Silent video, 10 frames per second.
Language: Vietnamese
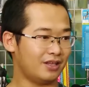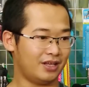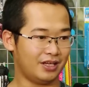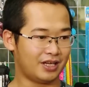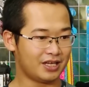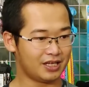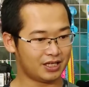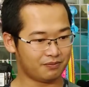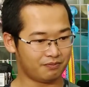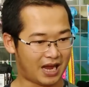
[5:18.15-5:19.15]
thì cái
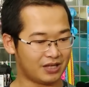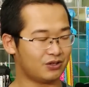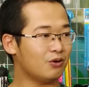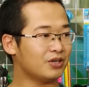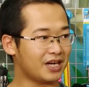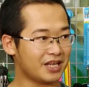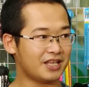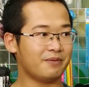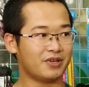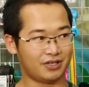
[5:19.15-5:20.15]
mã số trên cái
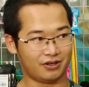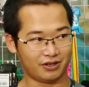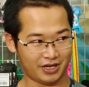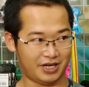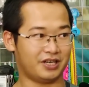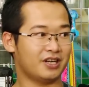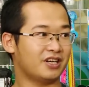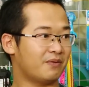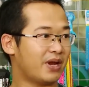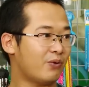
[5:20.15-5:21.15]
chip nó sẽ được hiện trên cái máy